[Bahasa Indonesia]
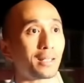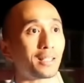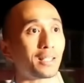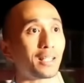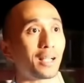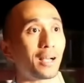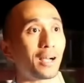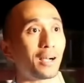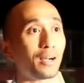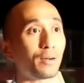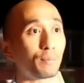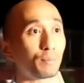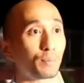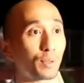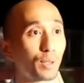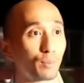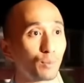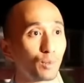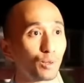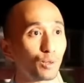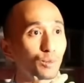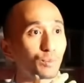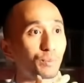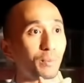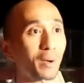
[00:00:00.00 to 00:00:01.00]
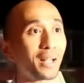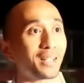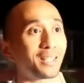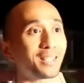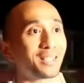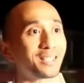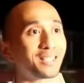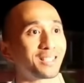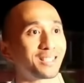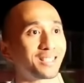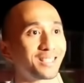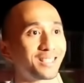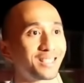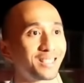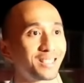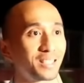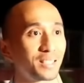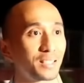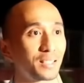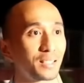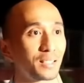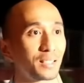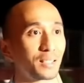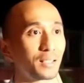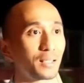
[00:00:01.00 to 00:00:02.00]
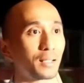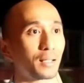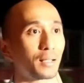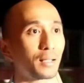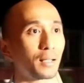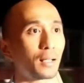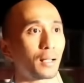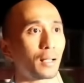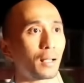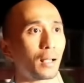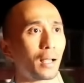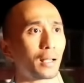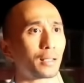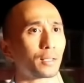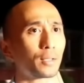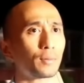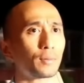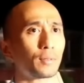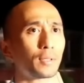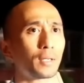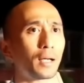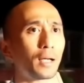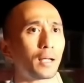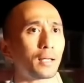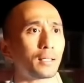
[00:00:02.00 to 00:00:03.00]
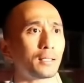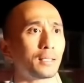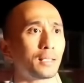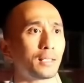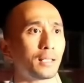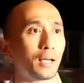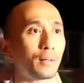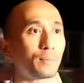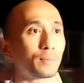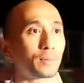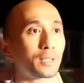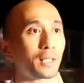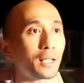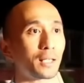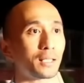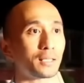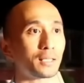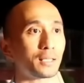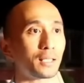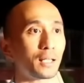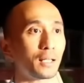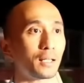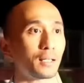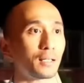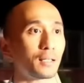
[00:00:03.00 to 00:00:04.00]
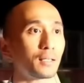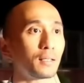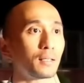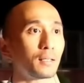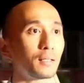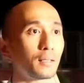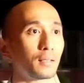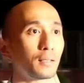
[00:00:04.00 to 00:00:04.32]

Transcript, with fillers: ada bermulut manis atau dengan diam saja